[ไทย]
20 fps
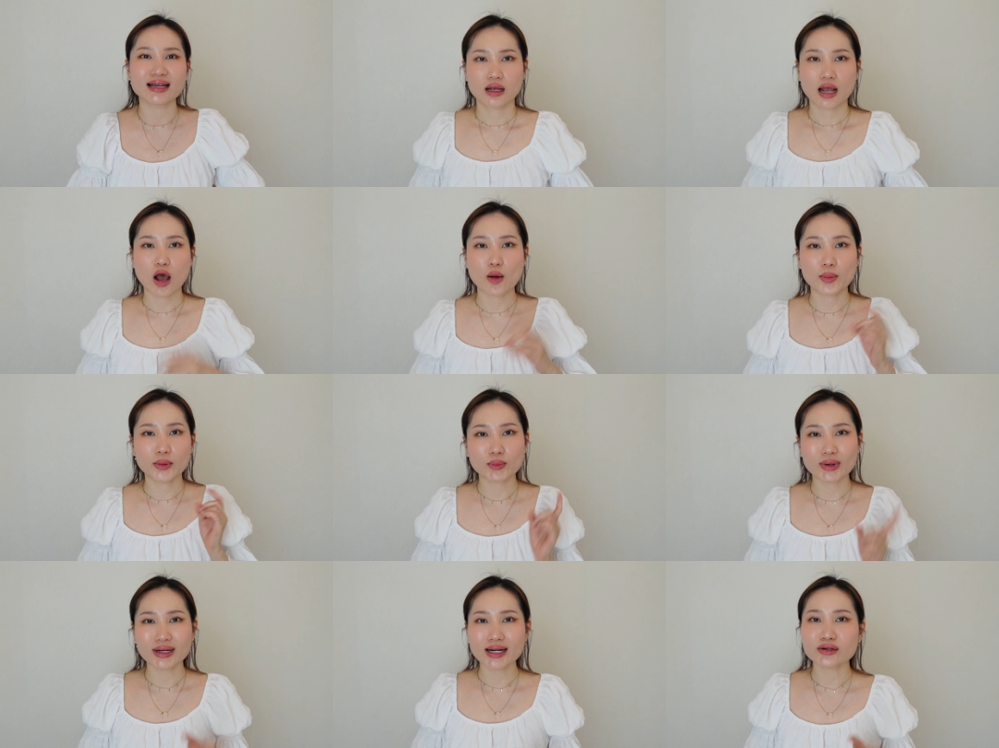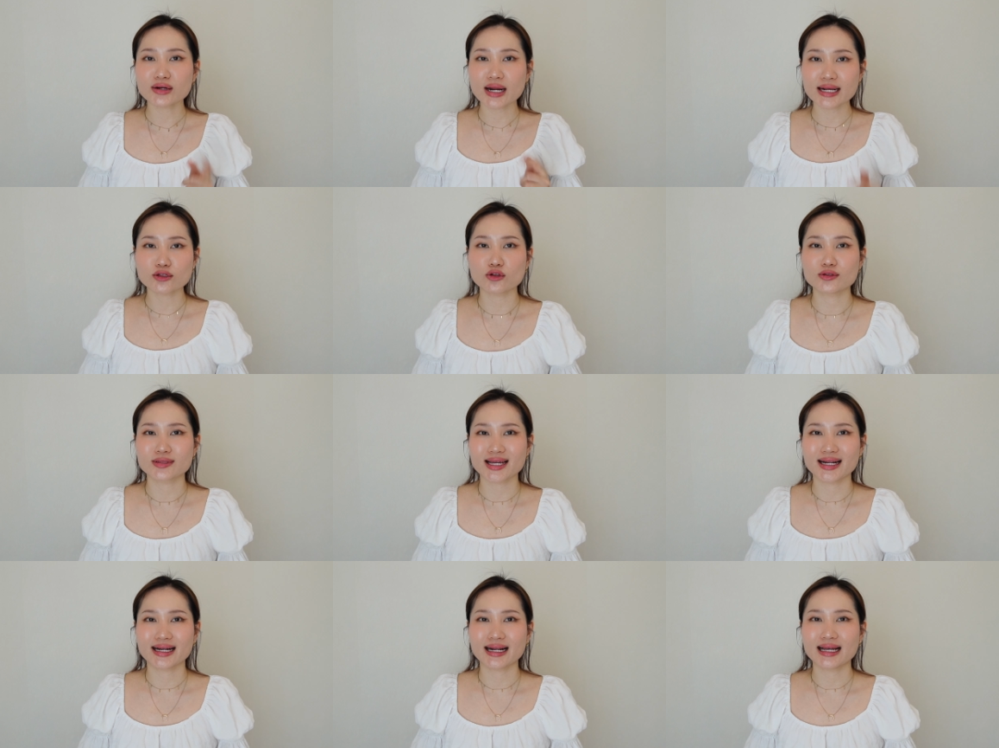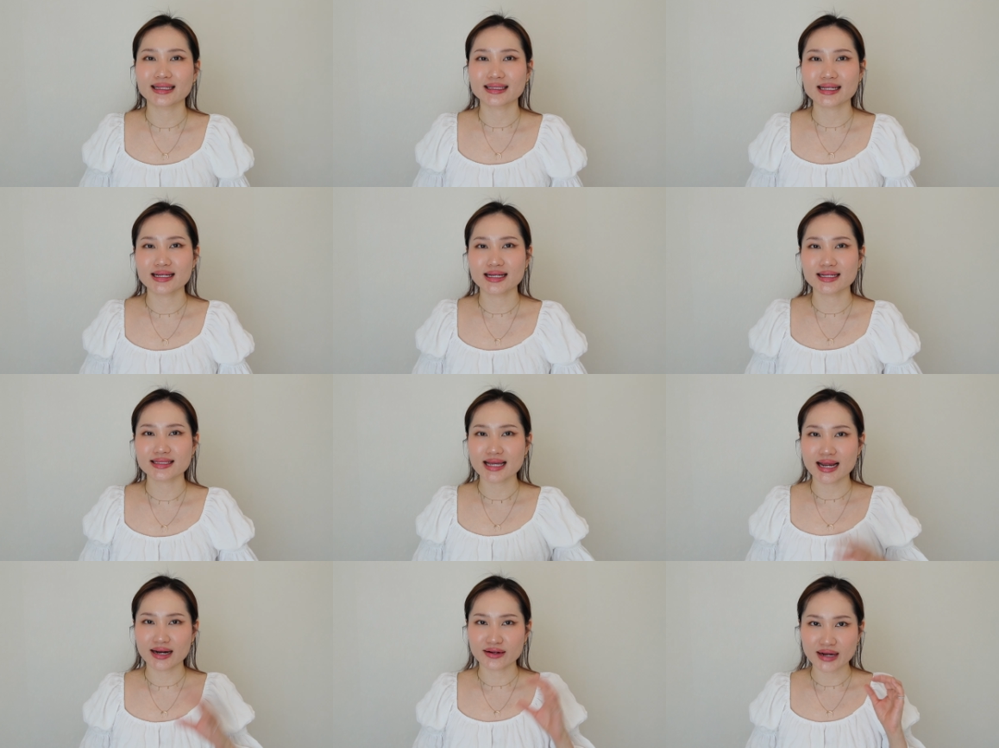เอาเป็นว่าถ้าใครสนใจนะคะตาจะ
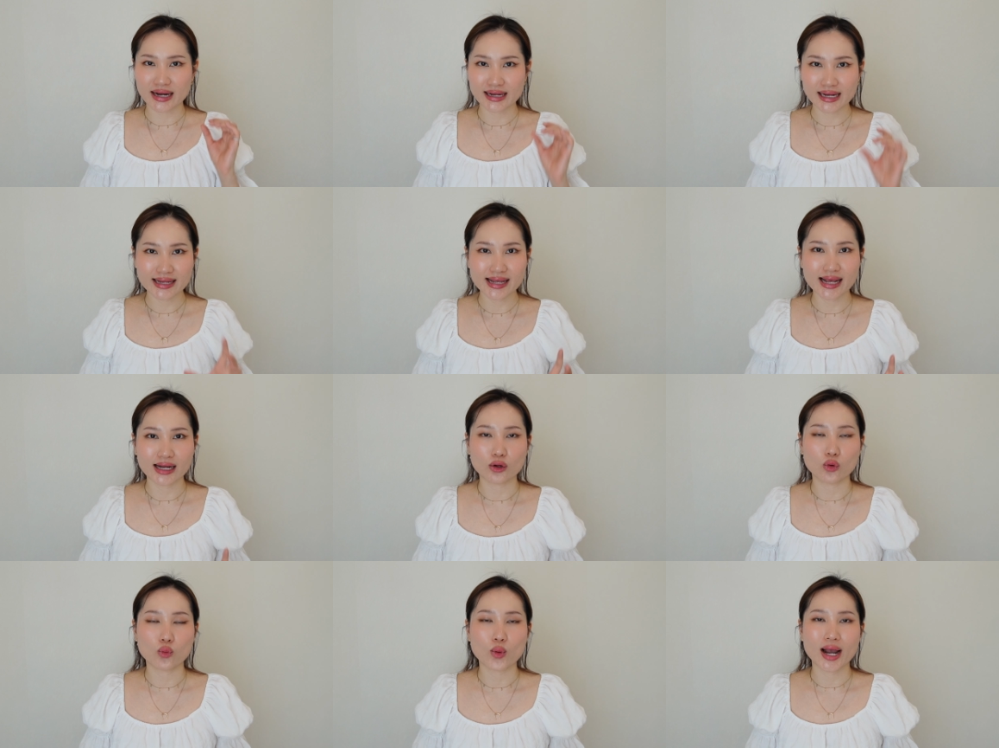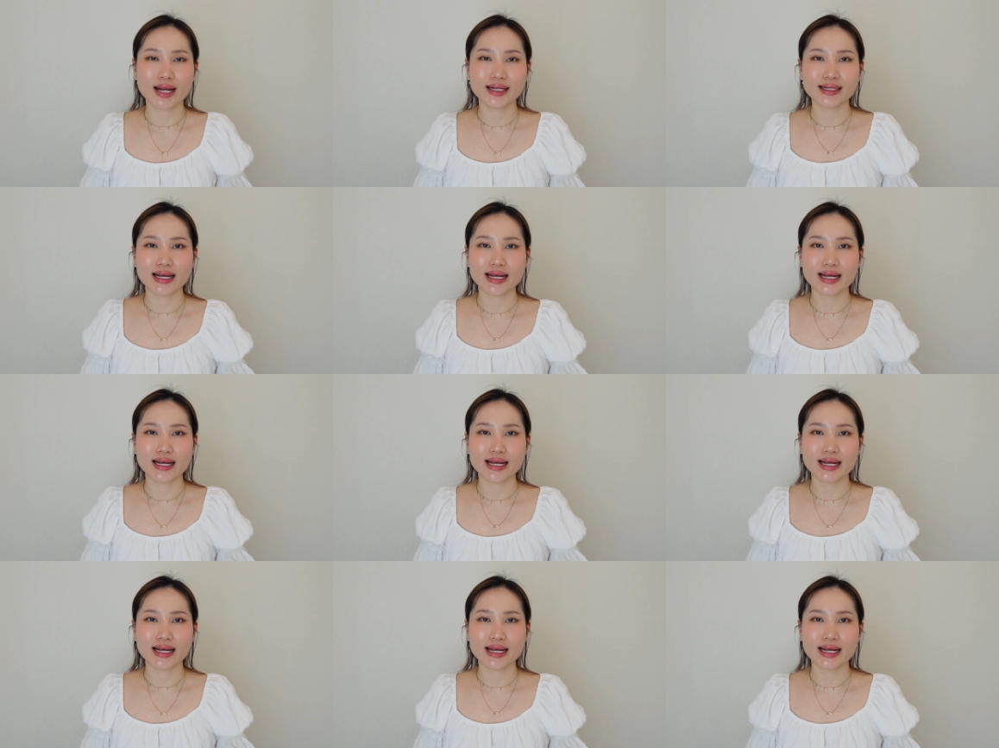ใส่รายละเอียดเอาไว้